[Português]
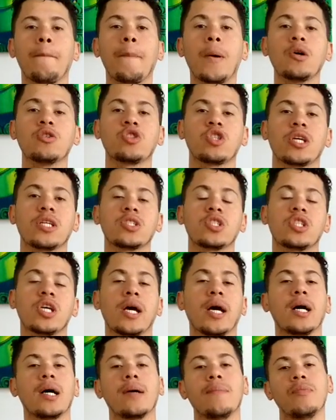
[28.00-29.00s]
Bom, gente,
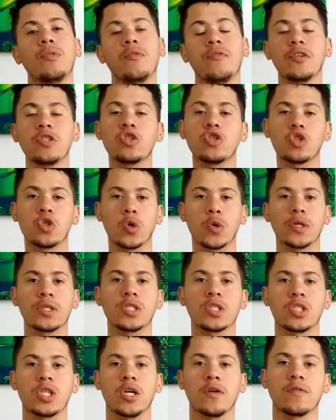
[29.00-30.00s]
um, no vídeo de
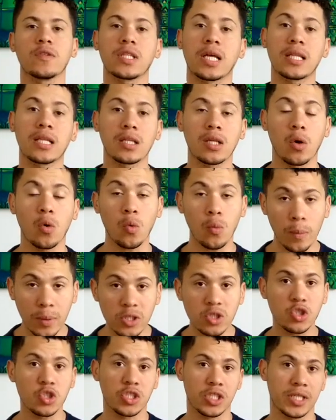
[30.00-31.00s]
hoje eu vou estar tá dando
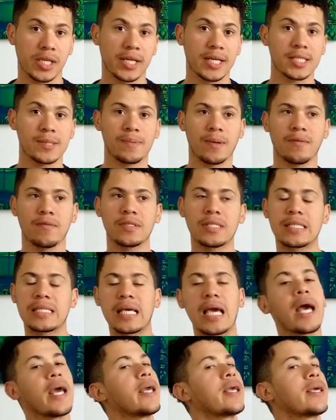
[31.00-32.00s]
algumas dicas para
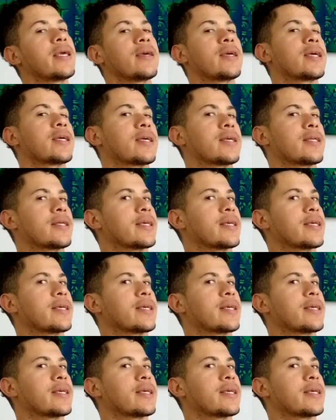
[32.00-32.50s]
você aí que